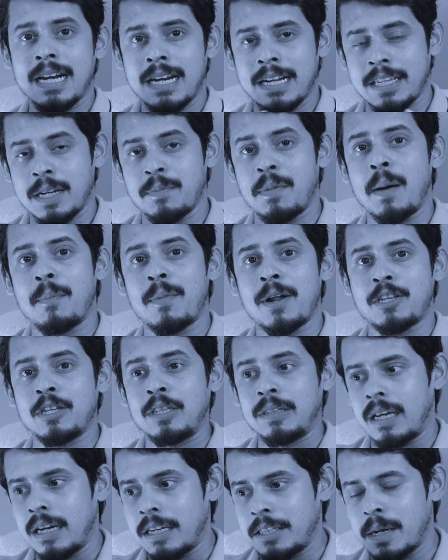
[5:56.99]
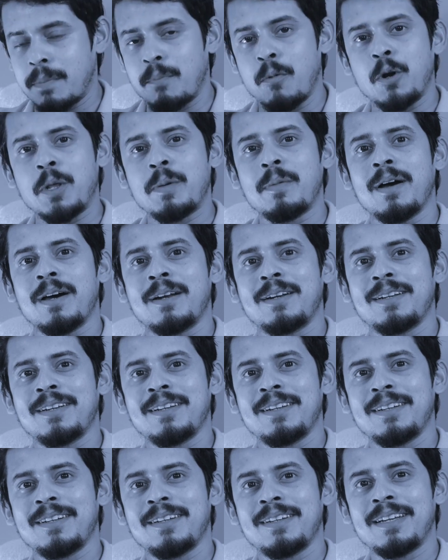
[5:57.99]
নিজের ভাবনা চিন্তা নিজের পরিবার
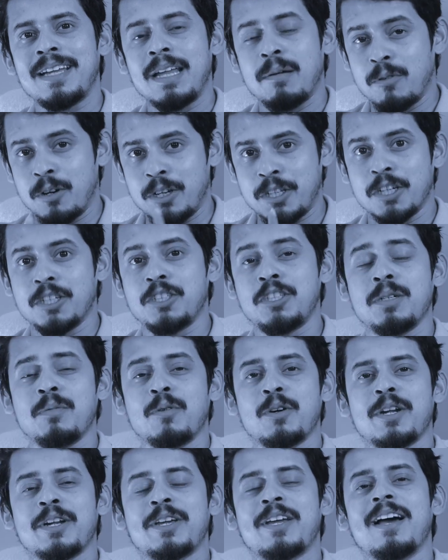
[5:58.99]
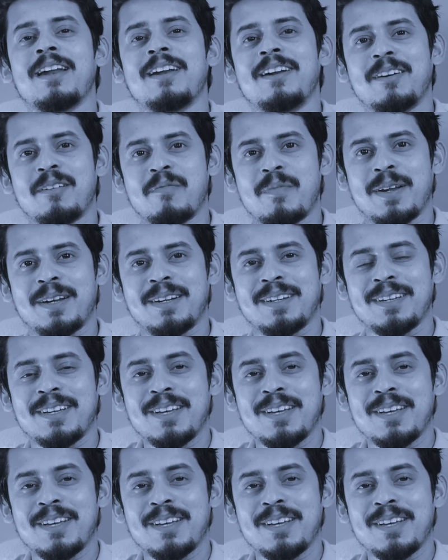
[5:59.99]
এবং নিজের জীবনের খেয়াল রাখবেন